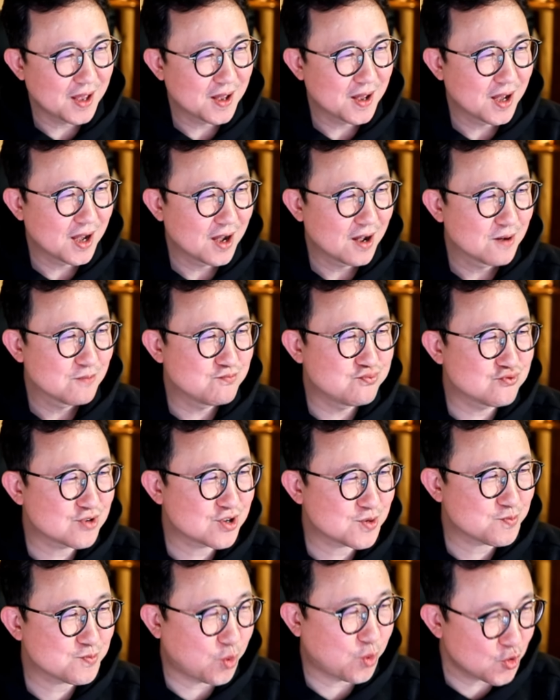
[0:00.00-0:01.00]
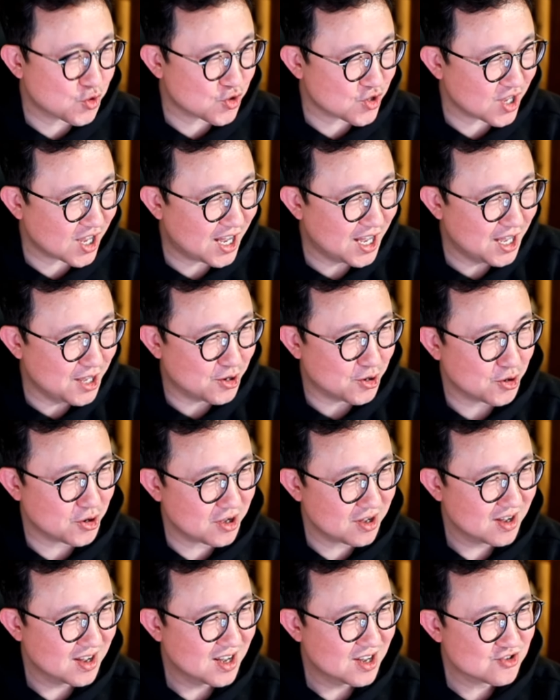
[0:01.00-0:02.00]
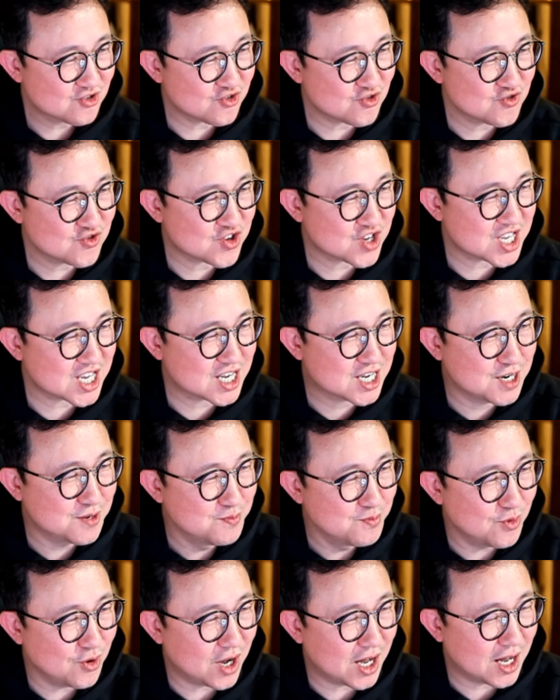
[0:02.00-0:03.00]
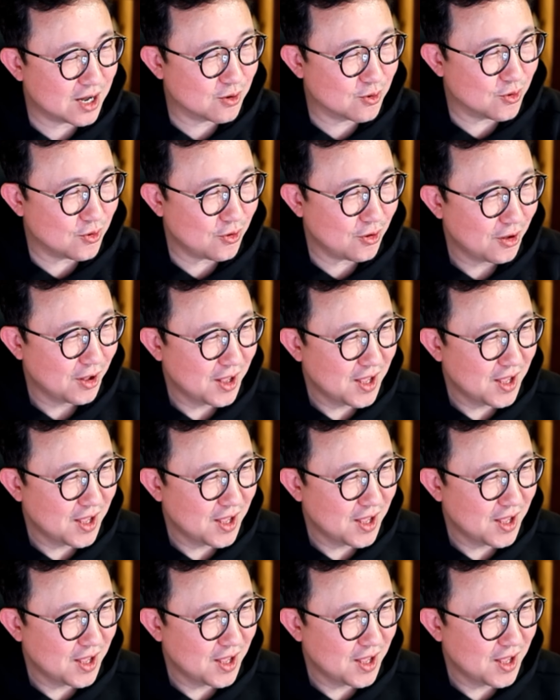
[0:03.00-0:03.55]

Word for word: 부, 복귀하여 충실히 근무하고